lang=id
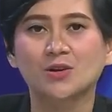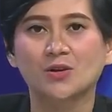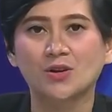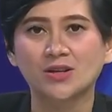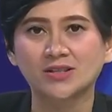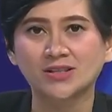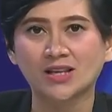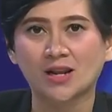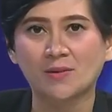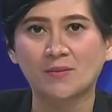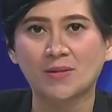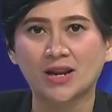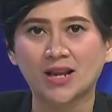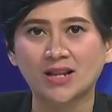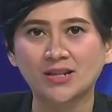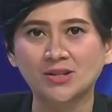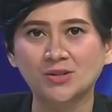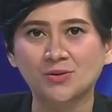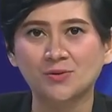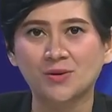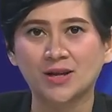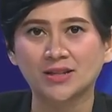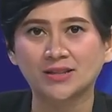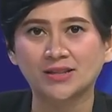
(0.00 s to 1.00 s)
Doni
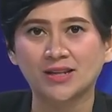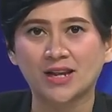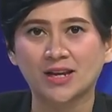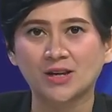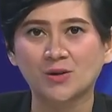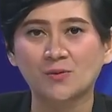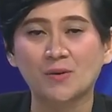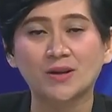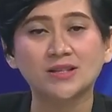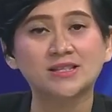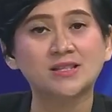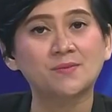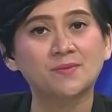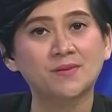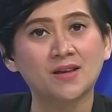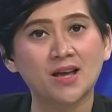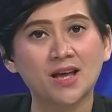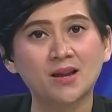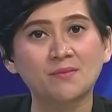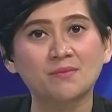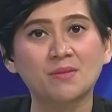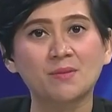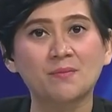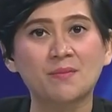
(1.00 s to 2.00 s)
Salmanan juga tidak
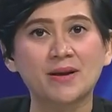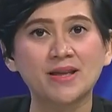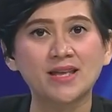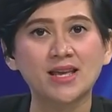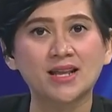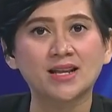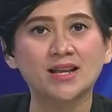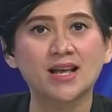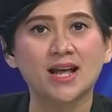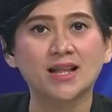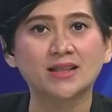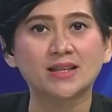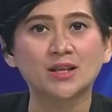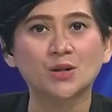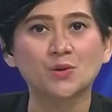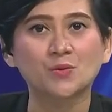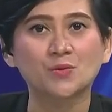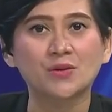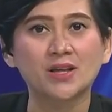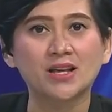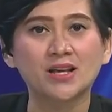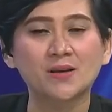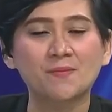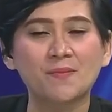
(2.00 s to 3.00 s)
diwajibkan membayar ganti
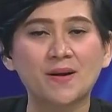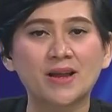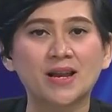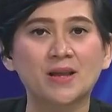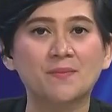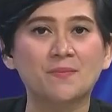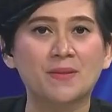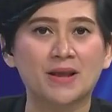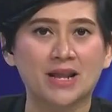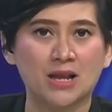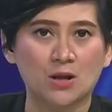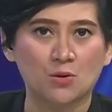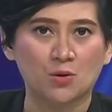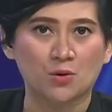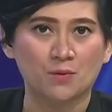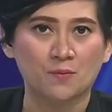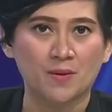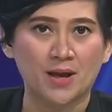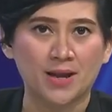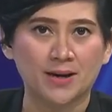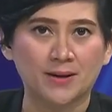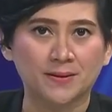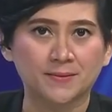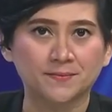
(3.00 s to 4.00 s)
rugi kepada para
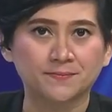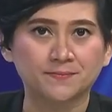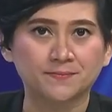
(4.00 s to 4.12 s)
korban.